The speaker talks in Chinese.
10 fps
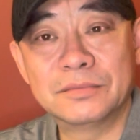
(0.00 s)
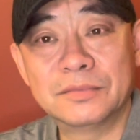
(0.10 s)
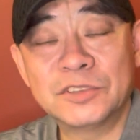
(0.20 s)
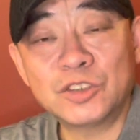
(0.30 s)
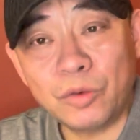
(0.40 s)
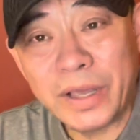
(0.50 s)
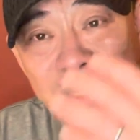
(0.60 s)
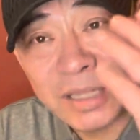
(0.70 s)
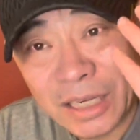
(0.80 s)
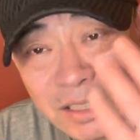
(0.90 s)
所
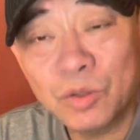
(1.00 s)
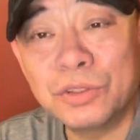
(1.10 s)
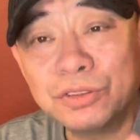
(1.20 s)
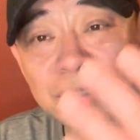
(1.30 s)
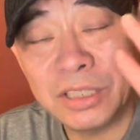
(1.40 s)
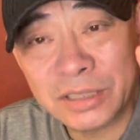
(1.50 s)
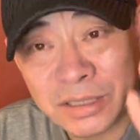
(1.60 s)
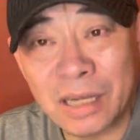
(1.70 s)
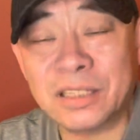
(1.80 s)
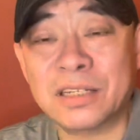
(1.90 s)
以，他这个东西就和
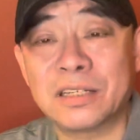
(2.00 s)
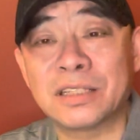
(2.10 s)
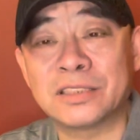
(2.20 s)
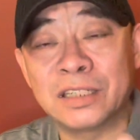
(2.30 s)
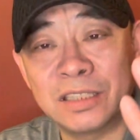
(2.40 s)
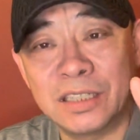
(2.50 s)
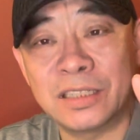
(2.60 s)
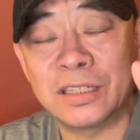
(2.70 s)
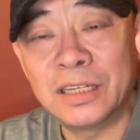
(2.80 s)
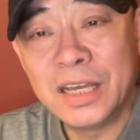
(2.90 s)
当时的整个
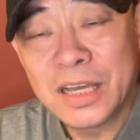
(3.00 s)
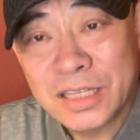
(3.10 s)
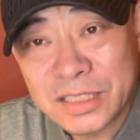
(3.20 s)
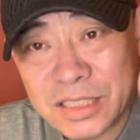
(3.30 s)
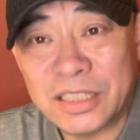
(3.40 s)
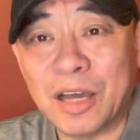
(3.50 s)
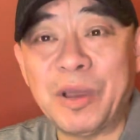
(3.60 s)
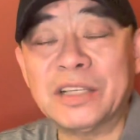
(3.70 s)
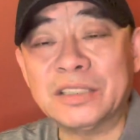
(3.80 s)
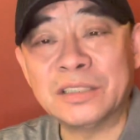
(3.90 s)
的思想
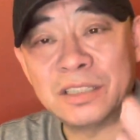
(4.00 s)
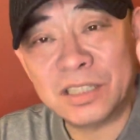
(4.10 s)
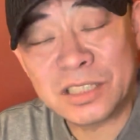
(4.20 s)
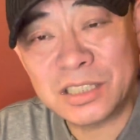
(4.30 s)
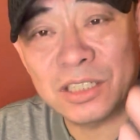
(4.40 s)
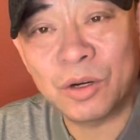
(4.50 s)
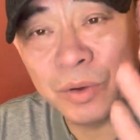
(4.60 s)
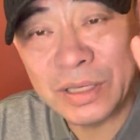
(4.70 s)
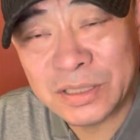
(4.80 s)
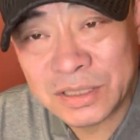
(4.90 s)
背景和社
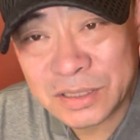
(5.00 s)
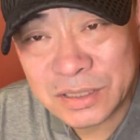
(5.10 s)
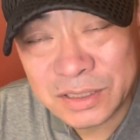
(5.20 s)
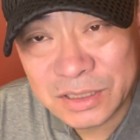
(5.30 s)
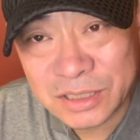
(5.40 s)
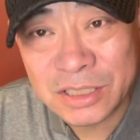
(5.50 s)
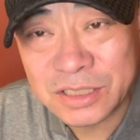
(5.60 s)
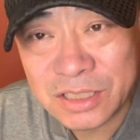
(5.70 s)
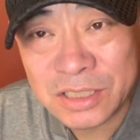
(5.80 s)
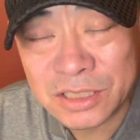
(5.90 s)
会经
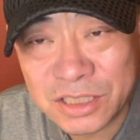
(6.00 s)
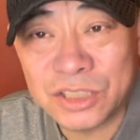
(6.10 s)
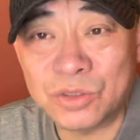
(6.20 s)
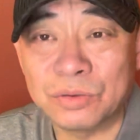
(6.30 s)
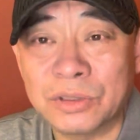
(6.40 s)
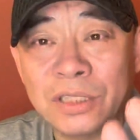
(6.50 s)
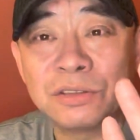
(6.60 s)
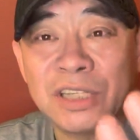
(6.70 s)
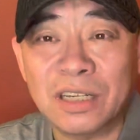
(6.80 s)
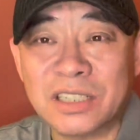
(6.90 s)
济基础，它就
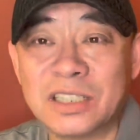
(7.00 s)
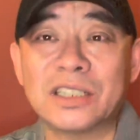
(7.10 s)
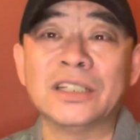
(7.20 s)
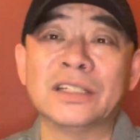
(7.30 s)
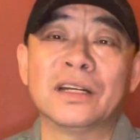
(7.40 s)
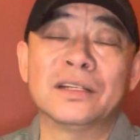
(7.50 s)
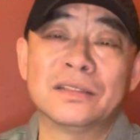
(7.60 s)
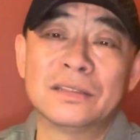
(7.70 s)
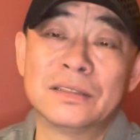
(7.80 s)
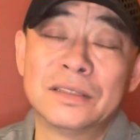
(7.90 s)
相适应了，
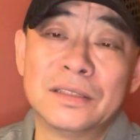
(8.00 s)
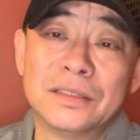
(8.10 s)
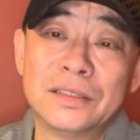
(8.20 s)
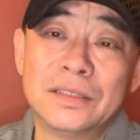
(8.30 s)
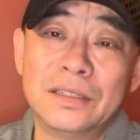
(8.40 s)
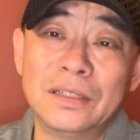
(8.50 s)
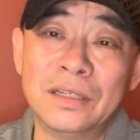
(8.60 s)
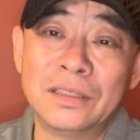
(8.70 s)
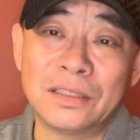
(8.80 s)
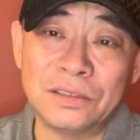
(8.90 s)

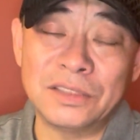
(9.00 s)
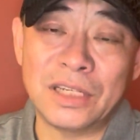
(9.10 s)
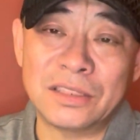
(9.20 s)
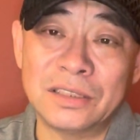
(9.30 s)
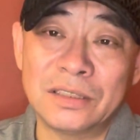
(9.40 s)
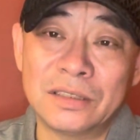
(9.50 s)
啊，它就相适